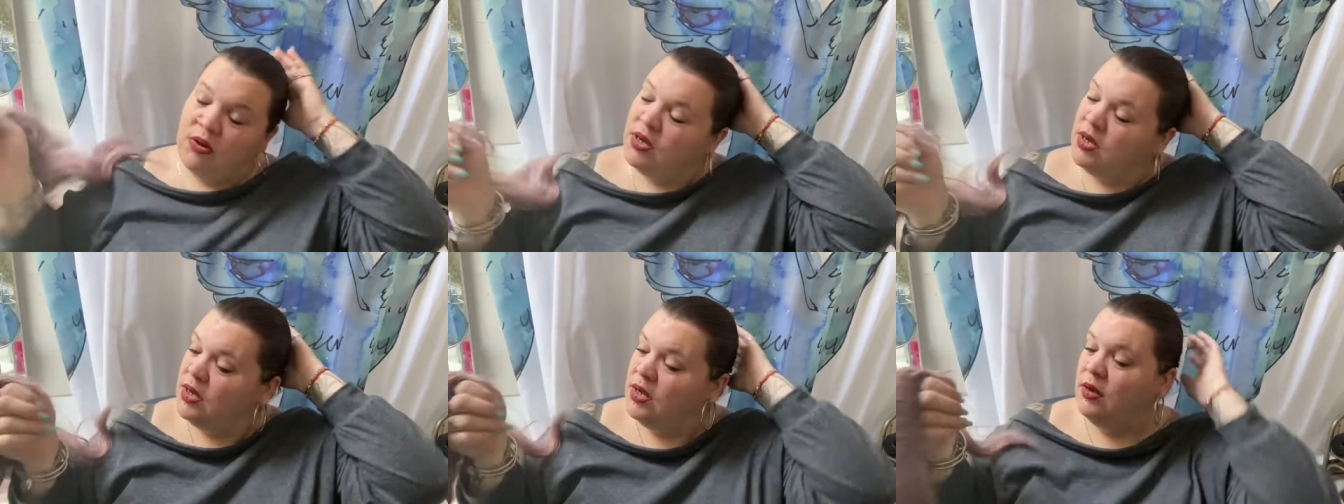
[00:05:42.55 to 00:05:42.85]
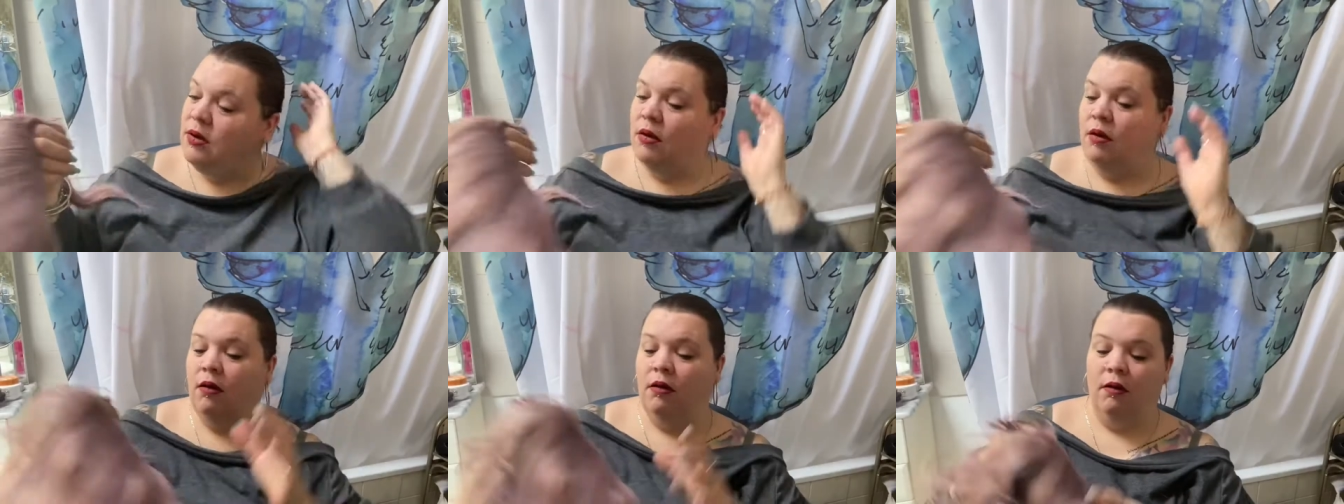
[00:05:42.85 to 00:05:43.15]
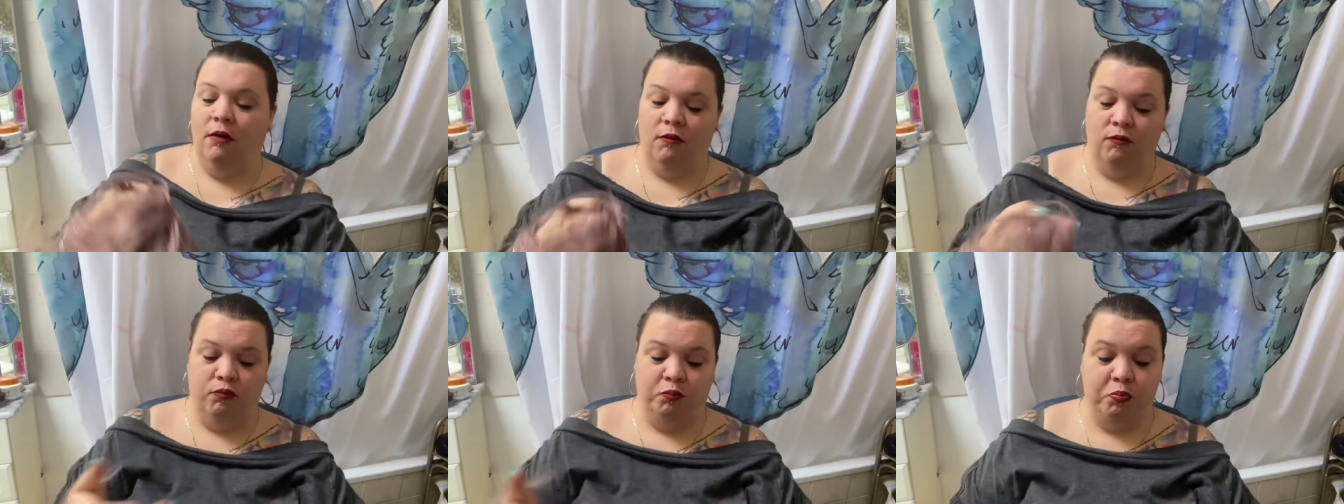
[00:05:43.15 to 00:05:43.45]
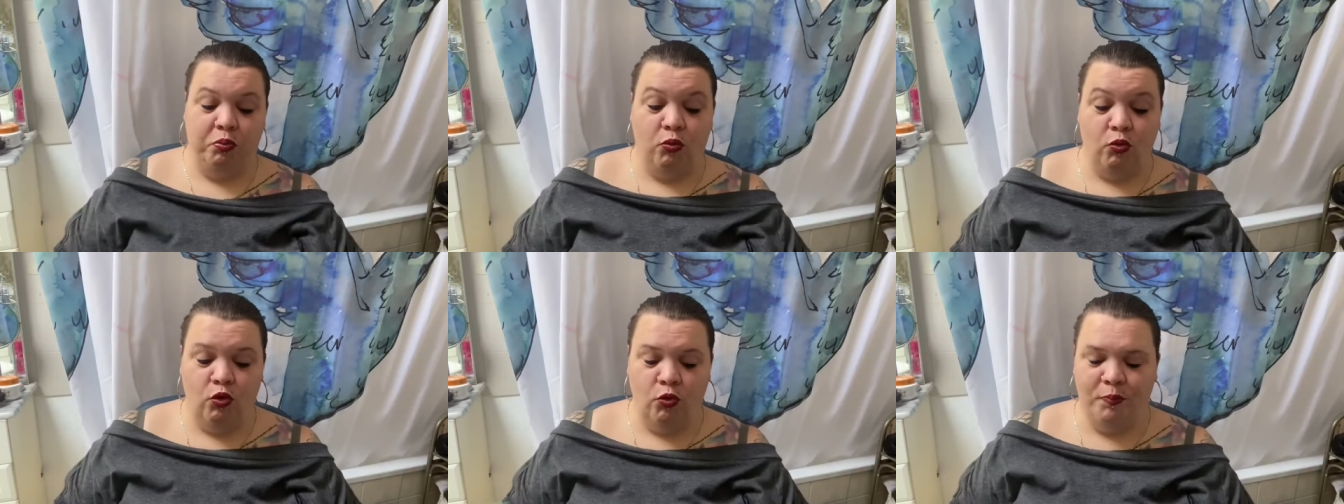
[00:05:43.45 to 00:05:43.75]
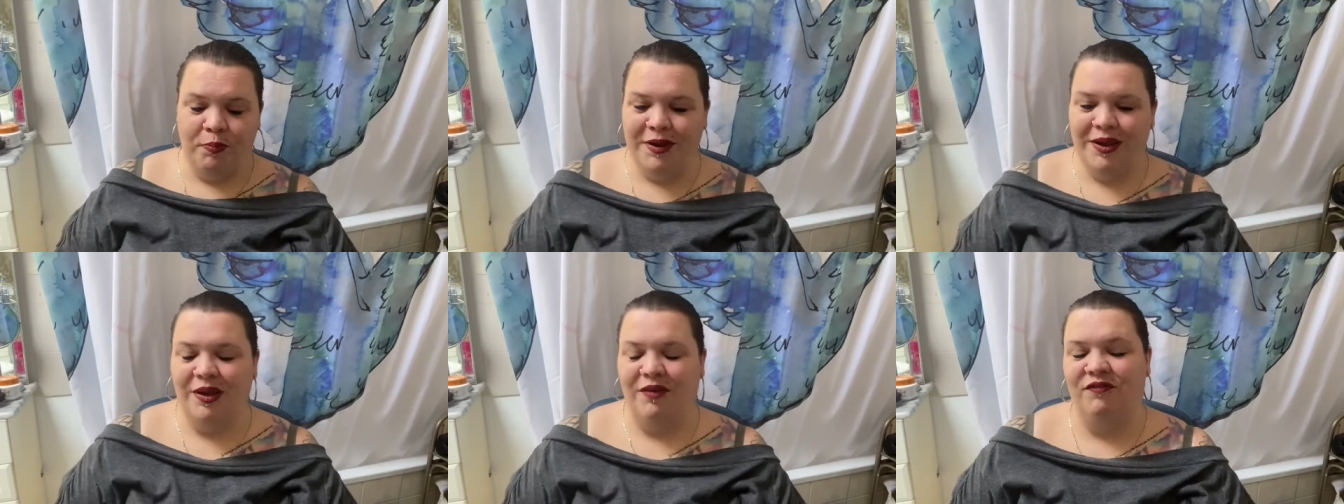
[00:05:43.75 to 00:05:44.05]
Et pour le
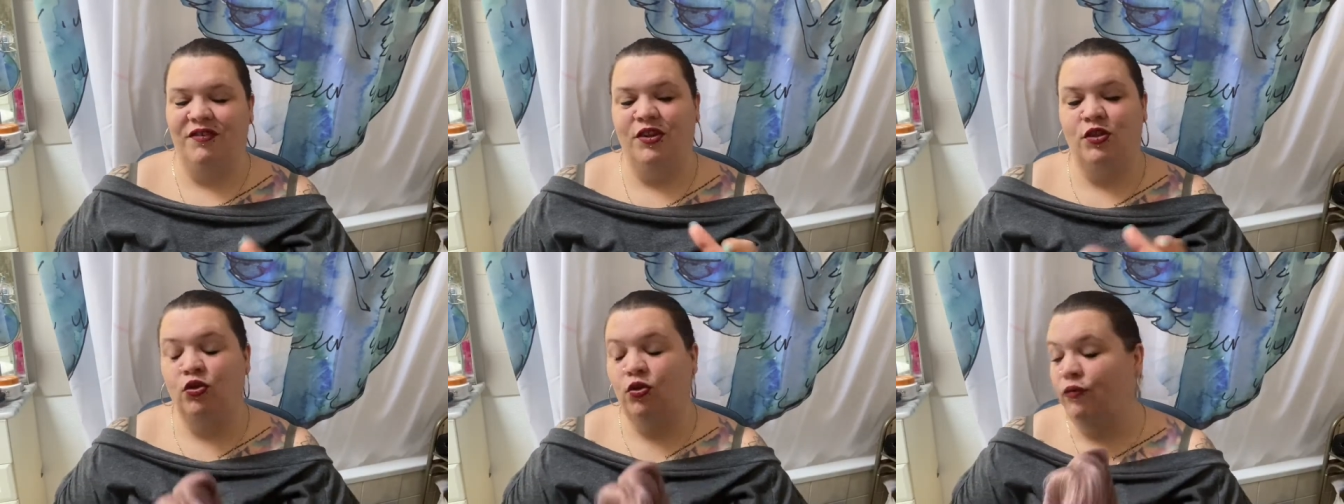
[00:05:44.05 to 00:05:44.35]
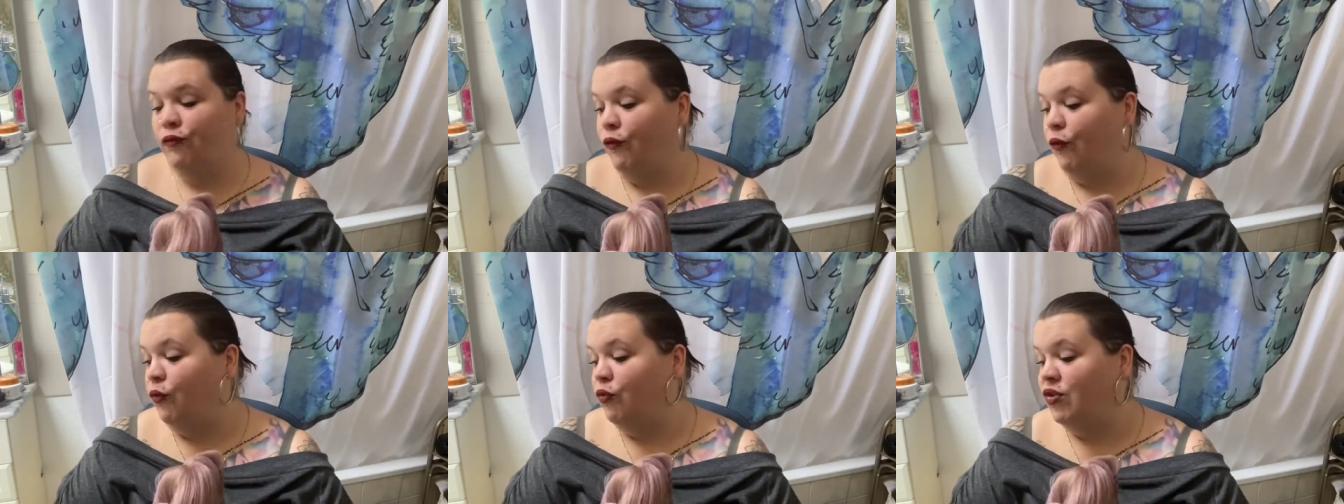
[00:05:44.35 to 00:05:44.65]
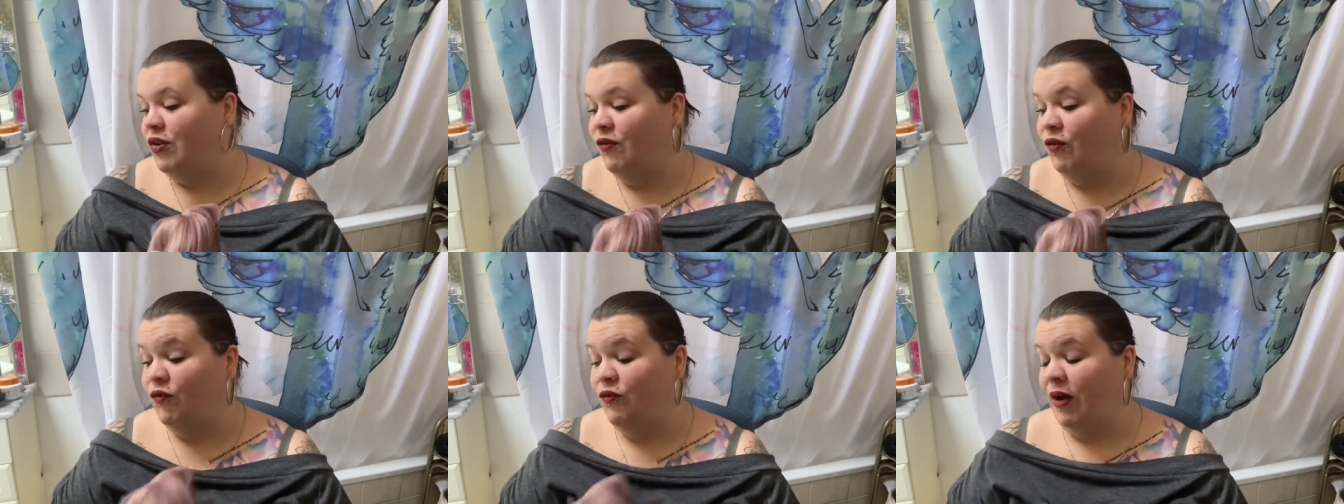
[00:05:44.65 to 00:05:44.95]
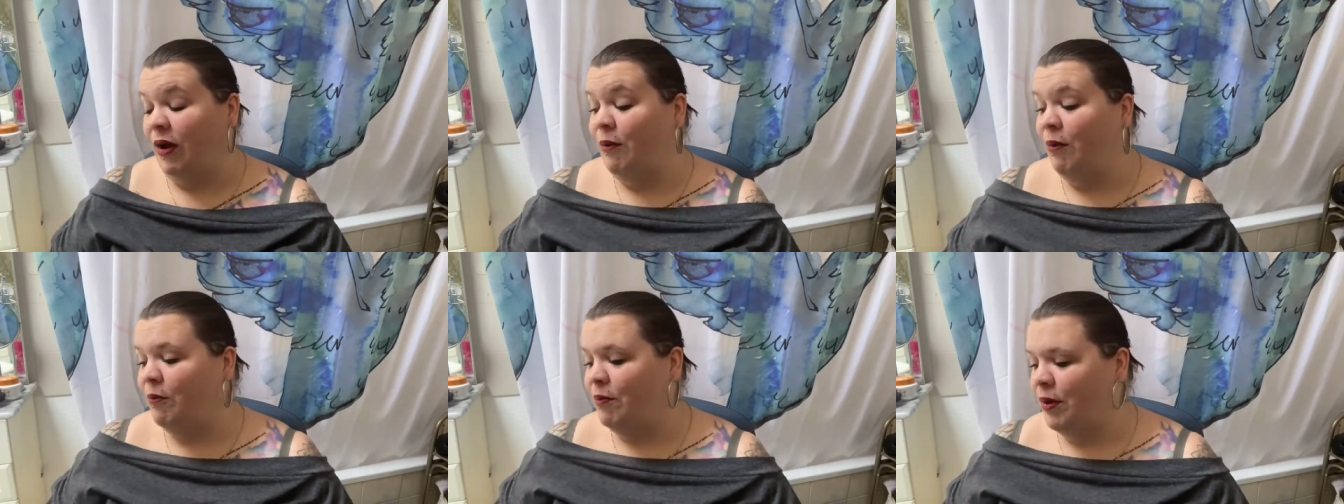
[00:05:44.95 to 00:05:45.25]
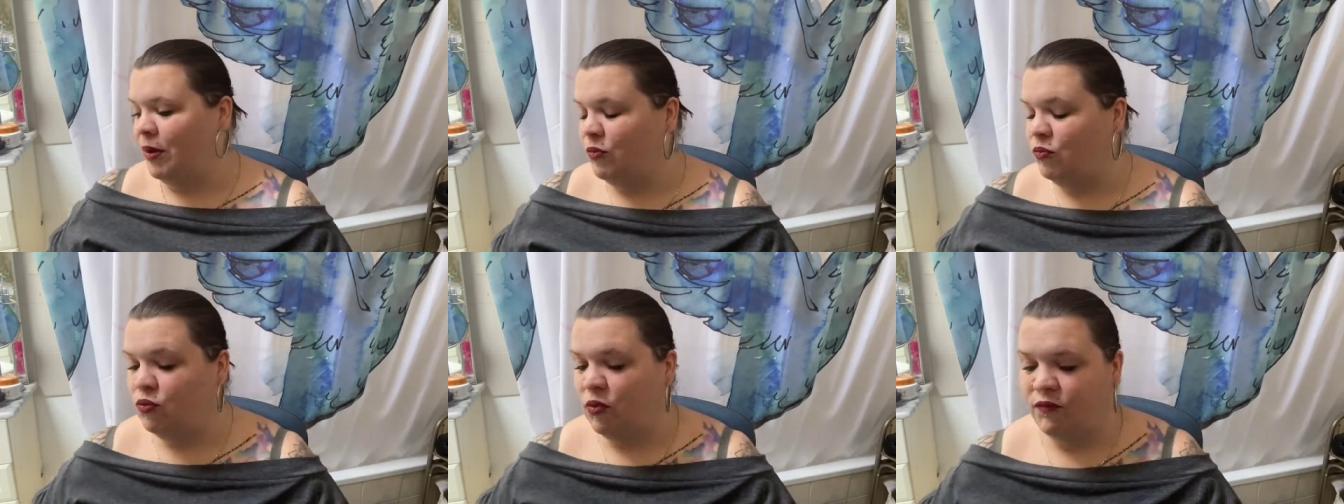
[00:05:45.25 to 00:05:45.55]
prix, en fait, 9 euros, ça vaut vraiment pas
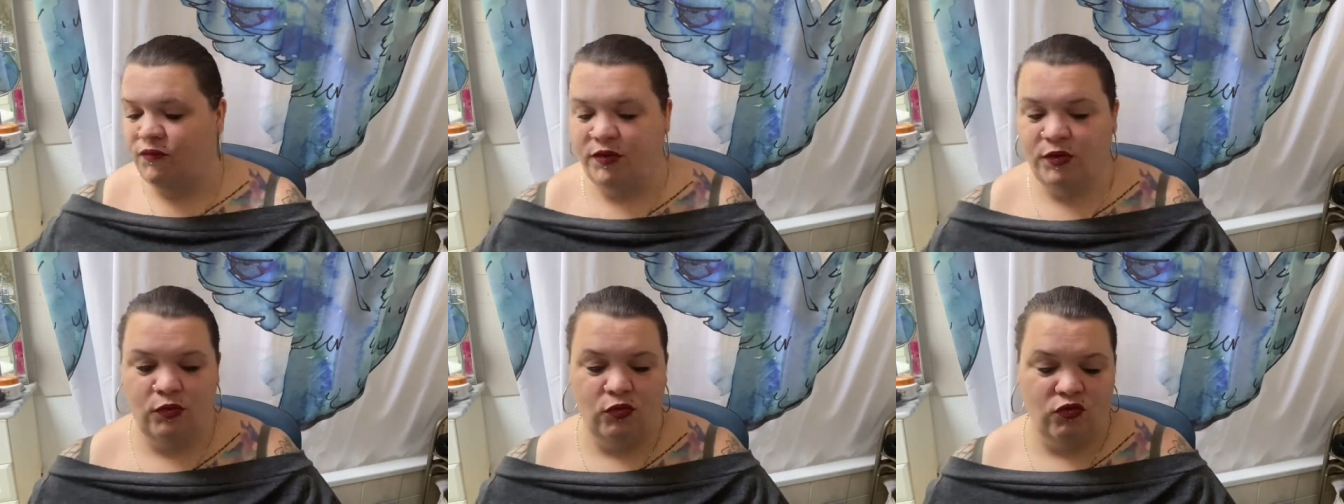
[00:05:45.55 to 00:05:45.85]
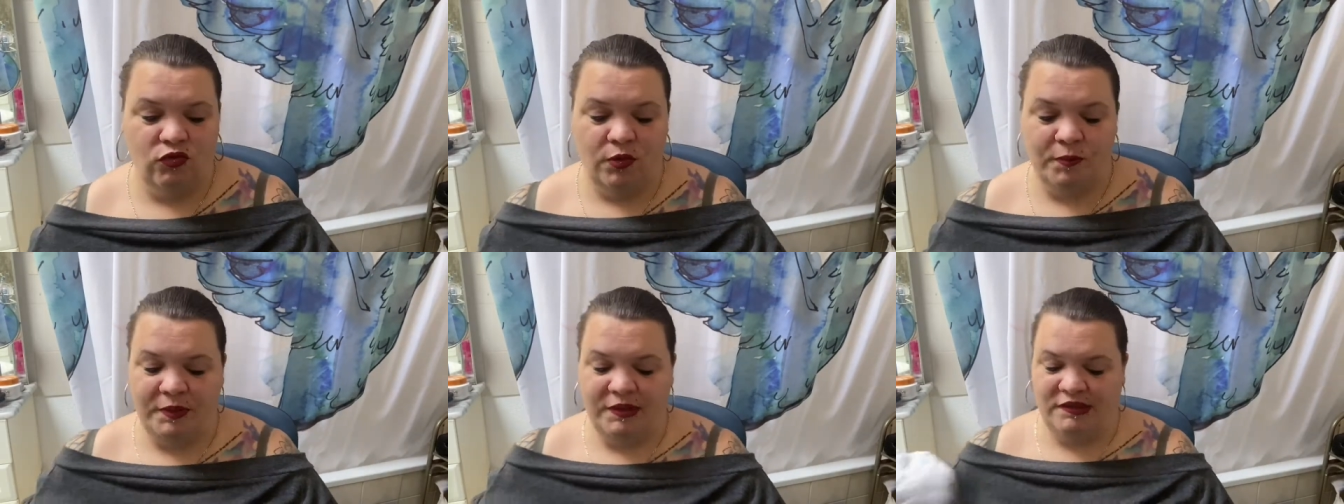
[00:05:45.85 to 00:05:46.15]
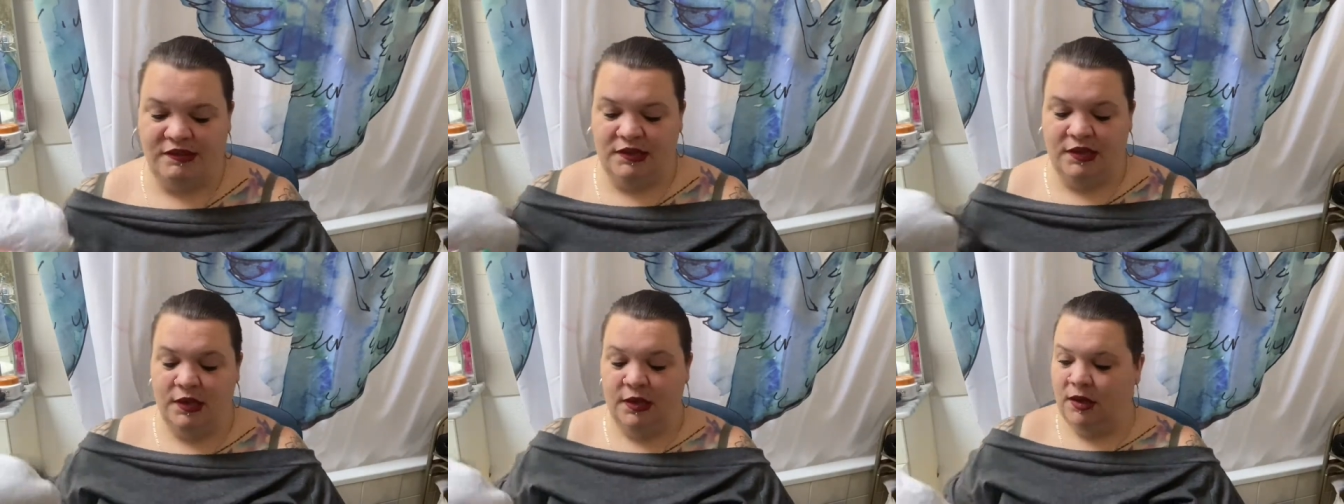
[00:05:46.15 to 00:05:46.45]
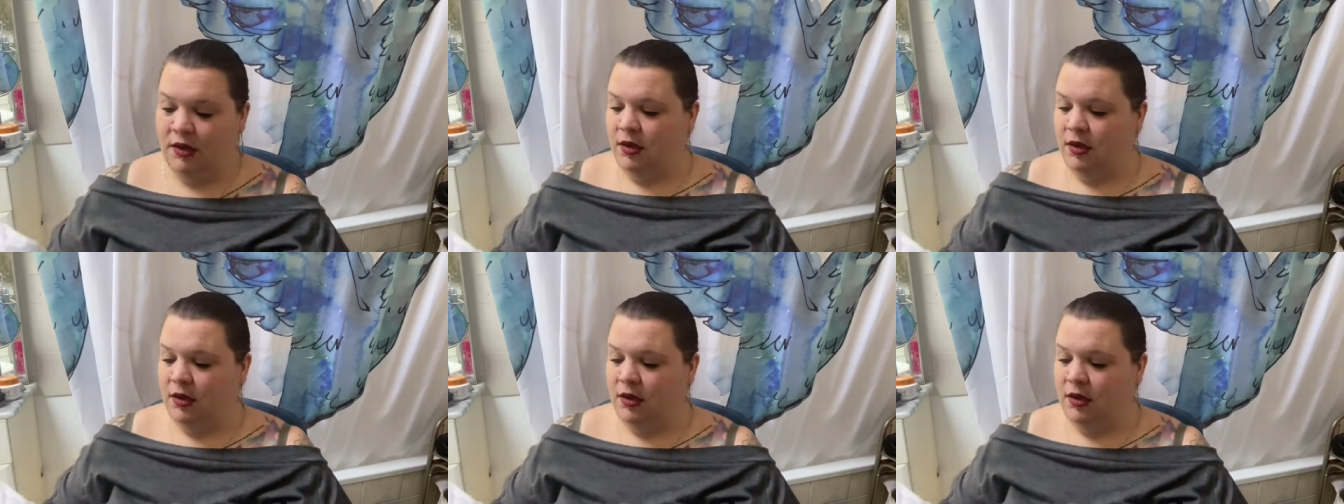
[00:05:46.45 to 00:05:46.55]
le coup en fait de s'en passer.